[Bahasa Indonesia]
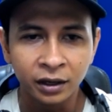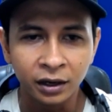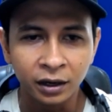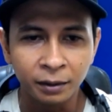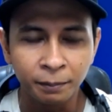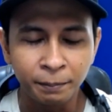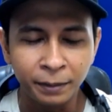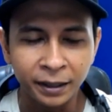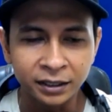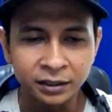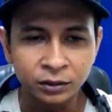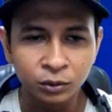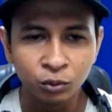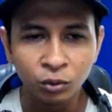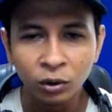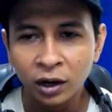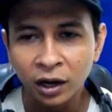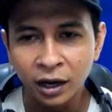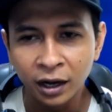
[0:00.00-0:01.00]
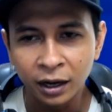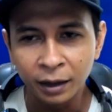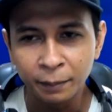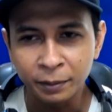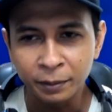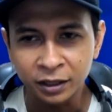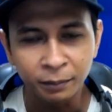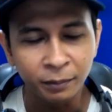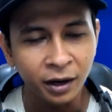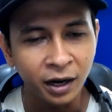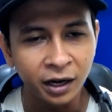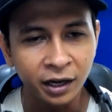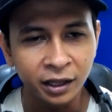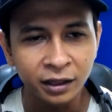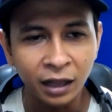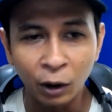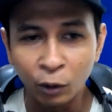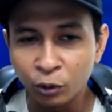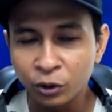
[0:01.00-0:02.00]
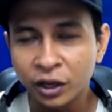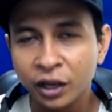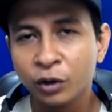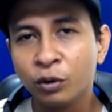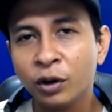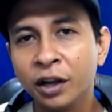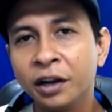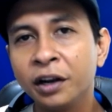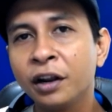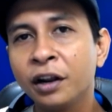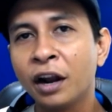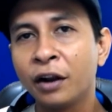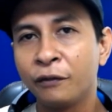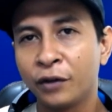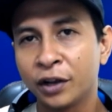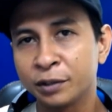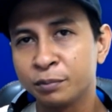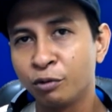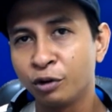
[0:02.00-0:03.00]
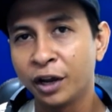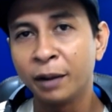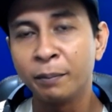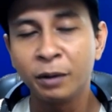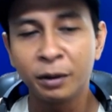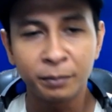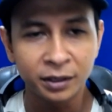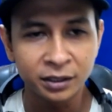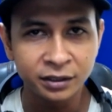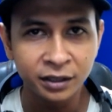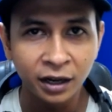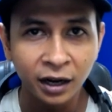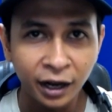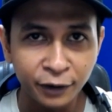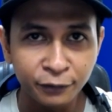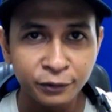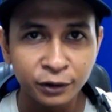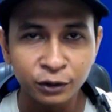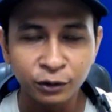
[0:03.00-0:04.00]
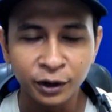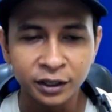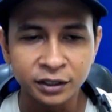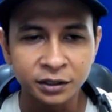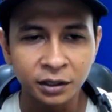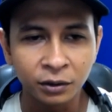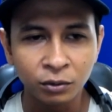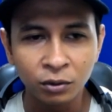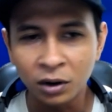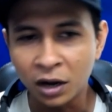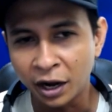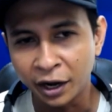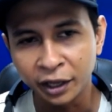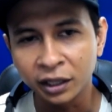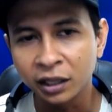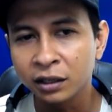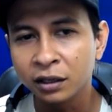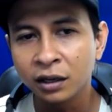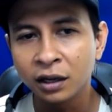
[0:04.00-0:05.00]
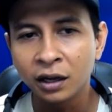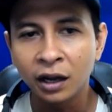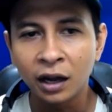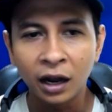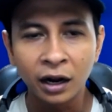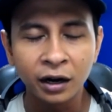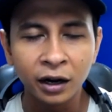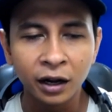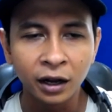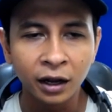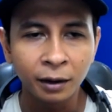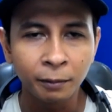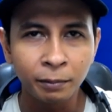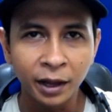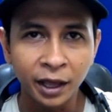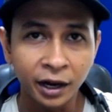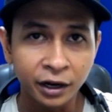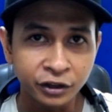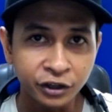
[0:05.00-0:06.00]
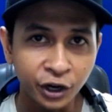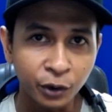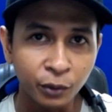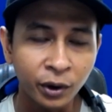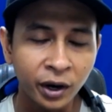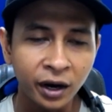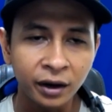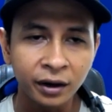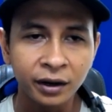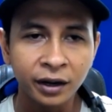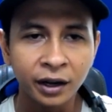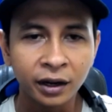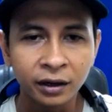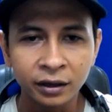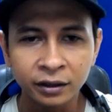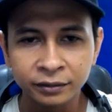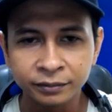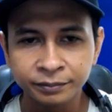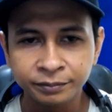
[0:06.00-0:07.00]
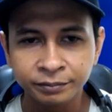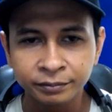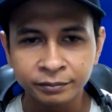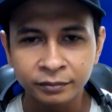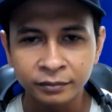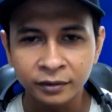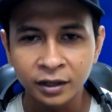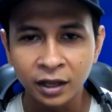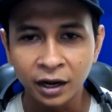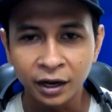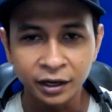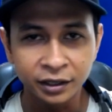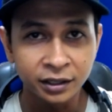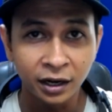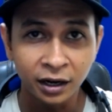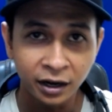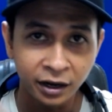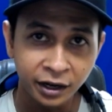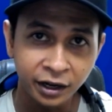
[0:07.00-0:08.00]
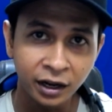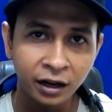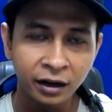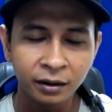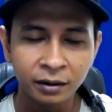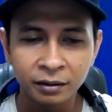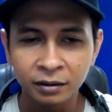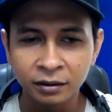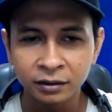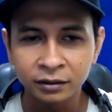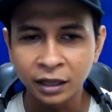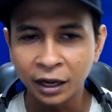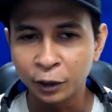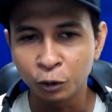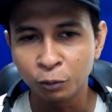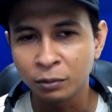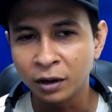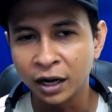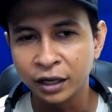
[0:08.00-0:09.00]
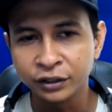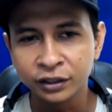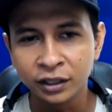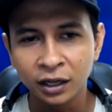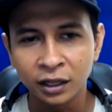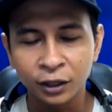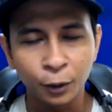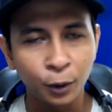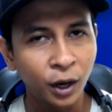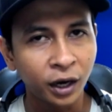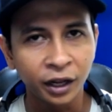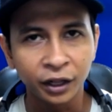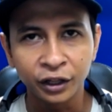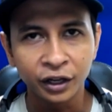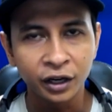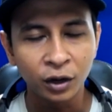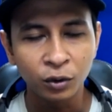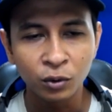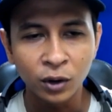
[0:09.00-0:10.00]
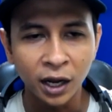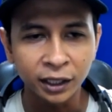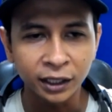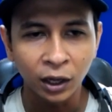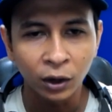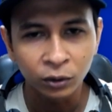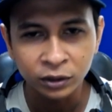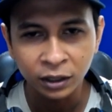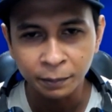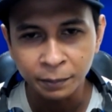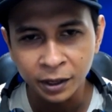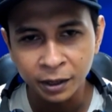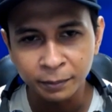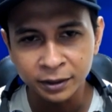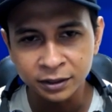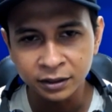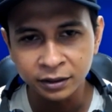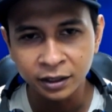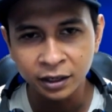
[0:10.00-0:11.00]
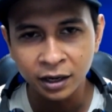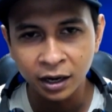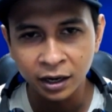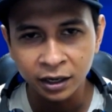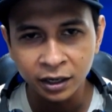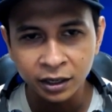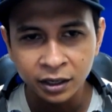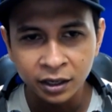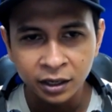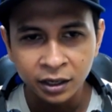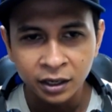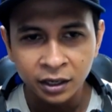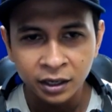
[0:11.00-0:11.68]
uh, pas gue pertama kali tahunya juga ini dari Facebook Gaming pas dia live gitu guys ya gue kaget aja ada player cewek ya dari sana nih entah itu Brazil atau Argentina gue nggak tahu tapi yang pasti dia dari